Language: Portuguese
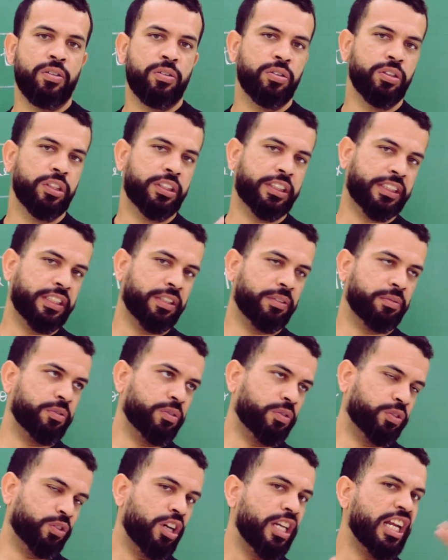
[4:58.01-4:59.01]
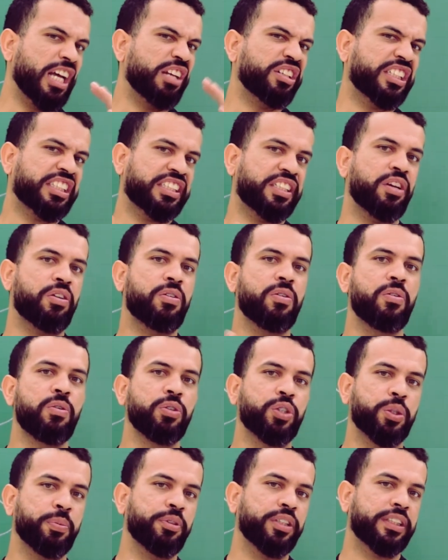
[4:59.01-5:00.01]
Os, olhando os cinco
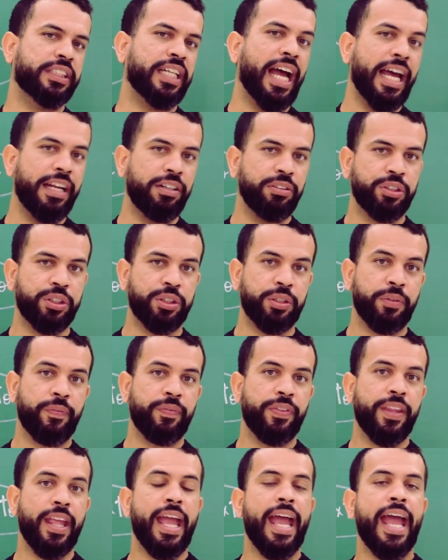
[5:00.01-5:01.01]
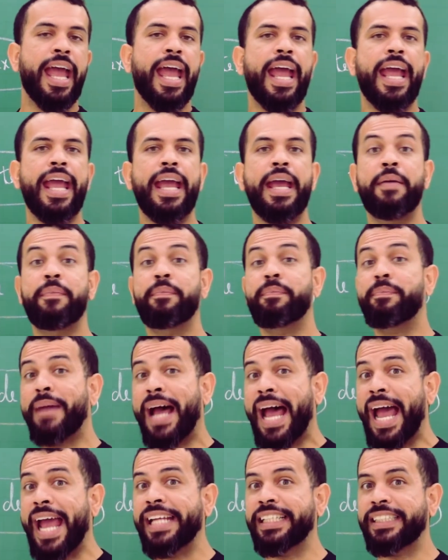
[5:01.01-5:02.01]
últimos anos, é
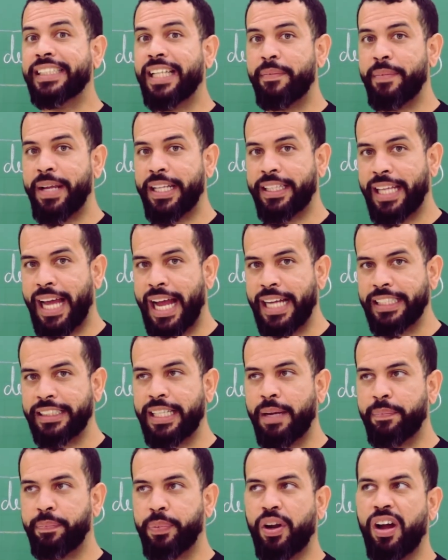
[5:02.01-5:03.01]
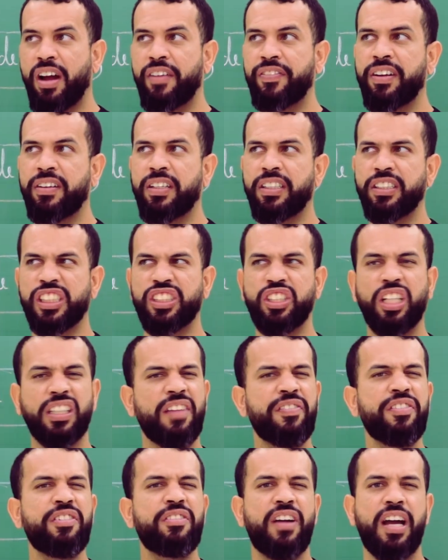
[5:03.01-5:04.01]
mais da metade da prova, acho que só
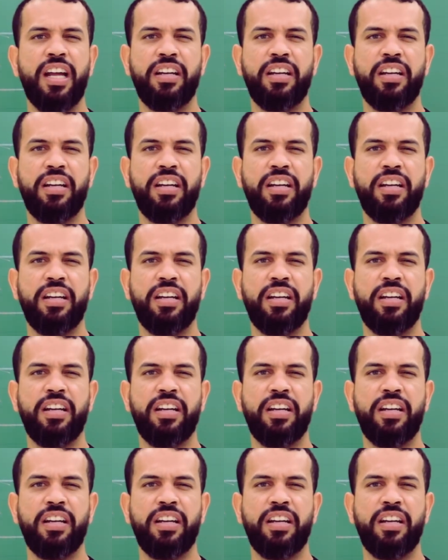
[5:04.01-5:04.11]
teve um